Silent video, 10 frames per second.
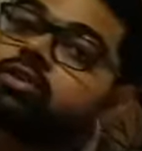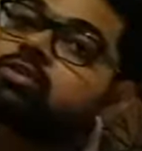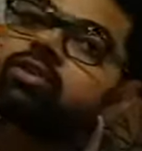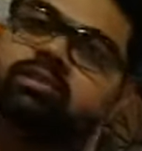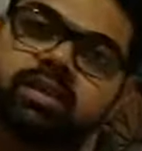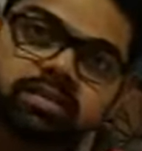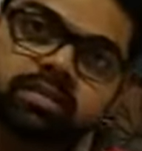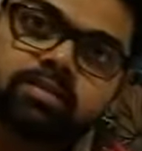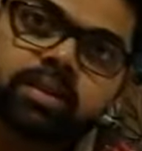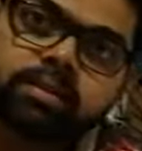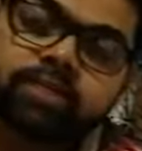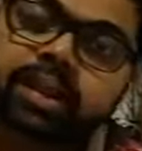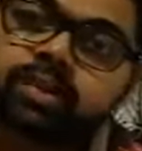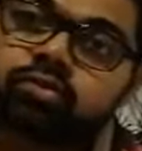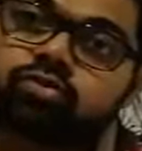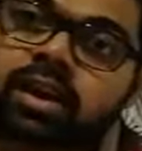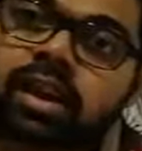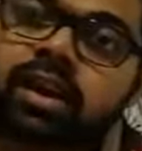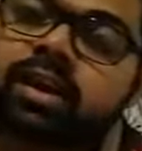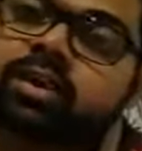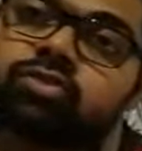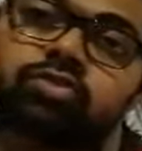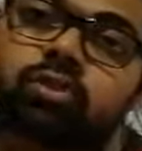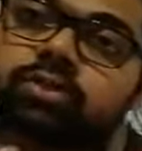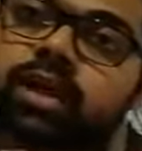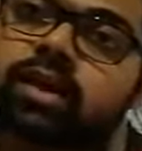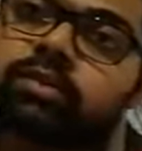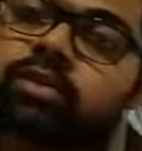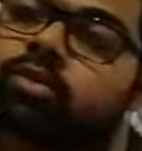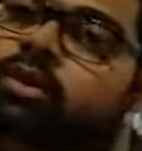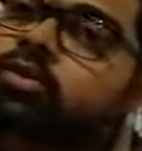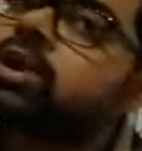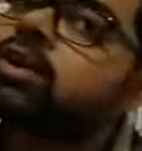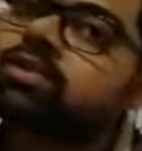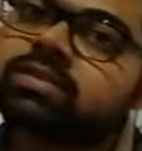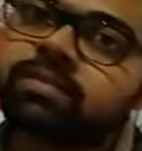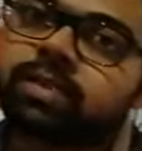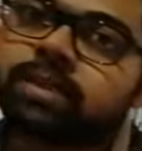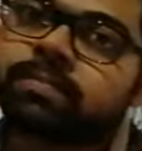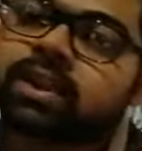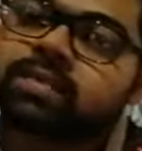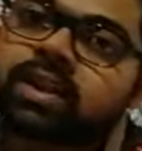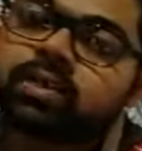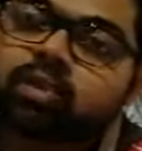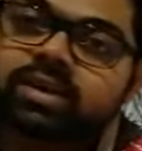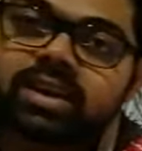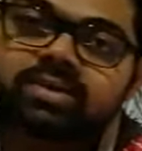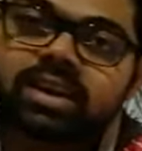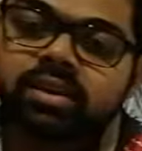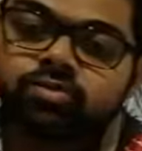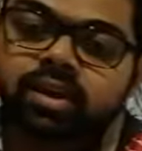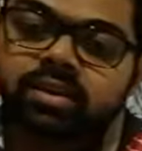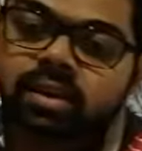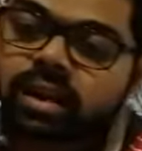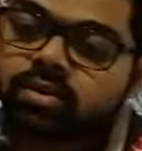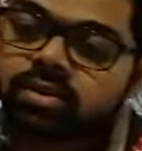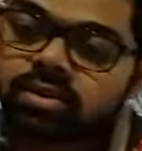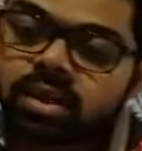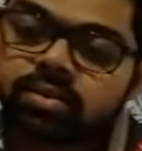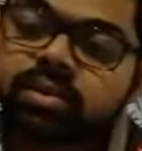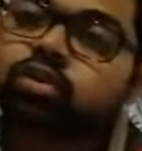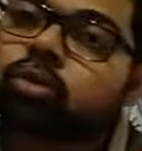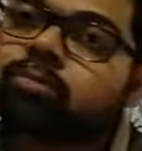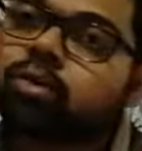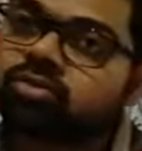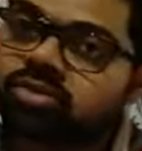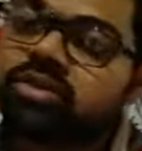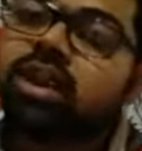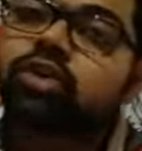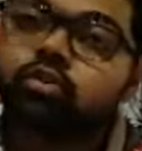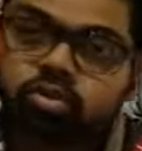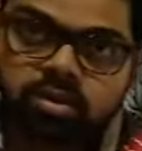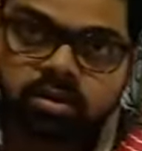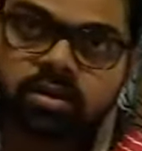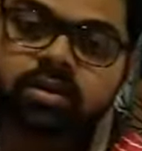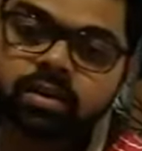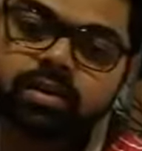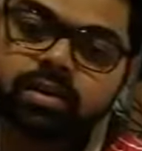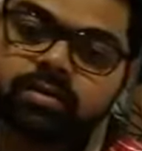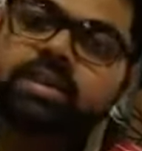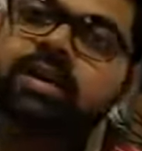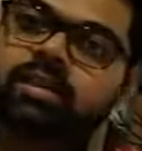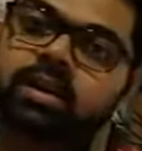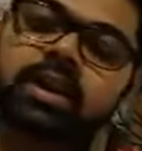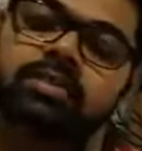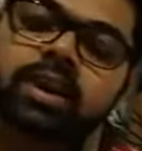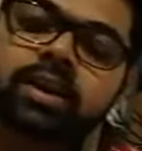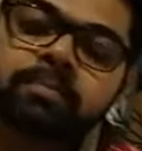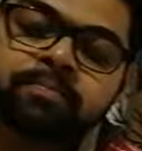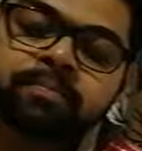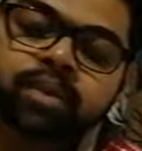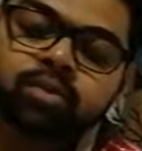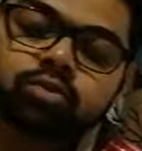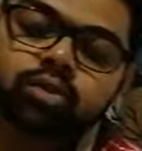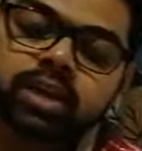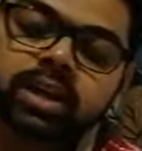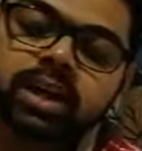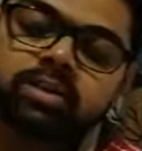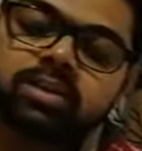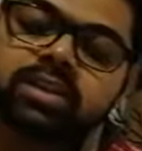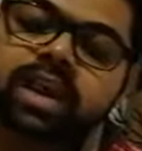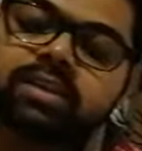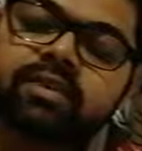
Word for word: এটা কিন্তু কোয়েশ্চেনে আসতে পারে এটা কিন্তু সিন যখন থাকবে তখন কিন্তু নাও আসতে পারে তাহলে কোথা থেকে সেই এক্সট্র্যাক্টটা নেওয়া হয়েছে আমাদের টম লজেস আর টুথ দাঁত হারিয়ে ফেলা তো সেটা নেওয়া হয়েছে দ্য